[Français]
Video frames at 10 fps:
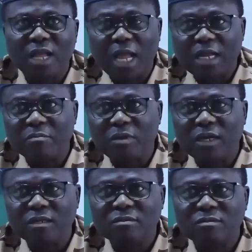
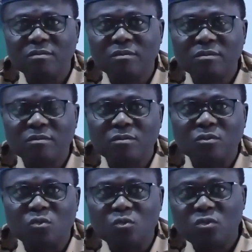Akbar,
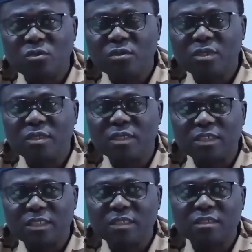tous ceux qui ne
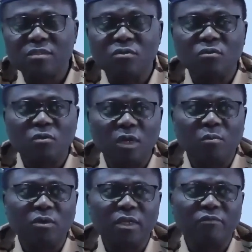cessent de
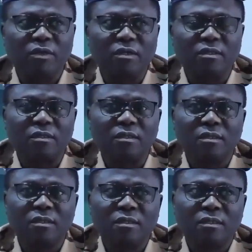collaborer avec euh,
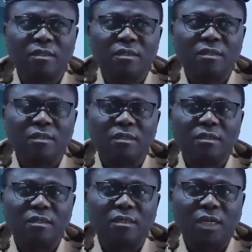
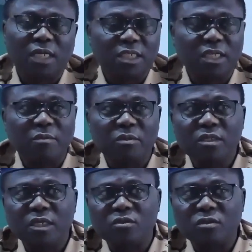la
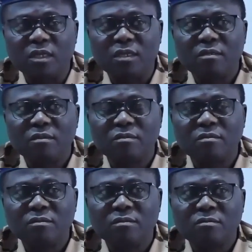gendarmerie nationale
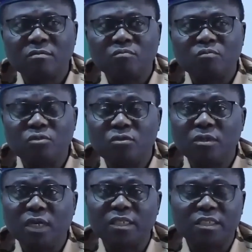
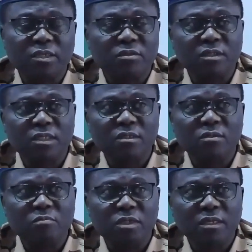pour la sécurité
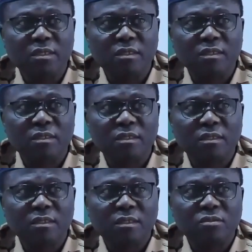de biens,
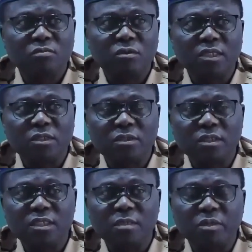pour la
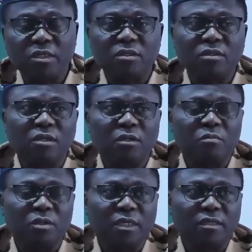sécurité des personnes et
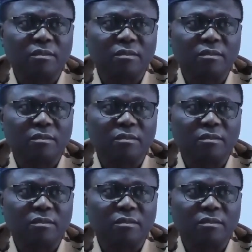leurs biens.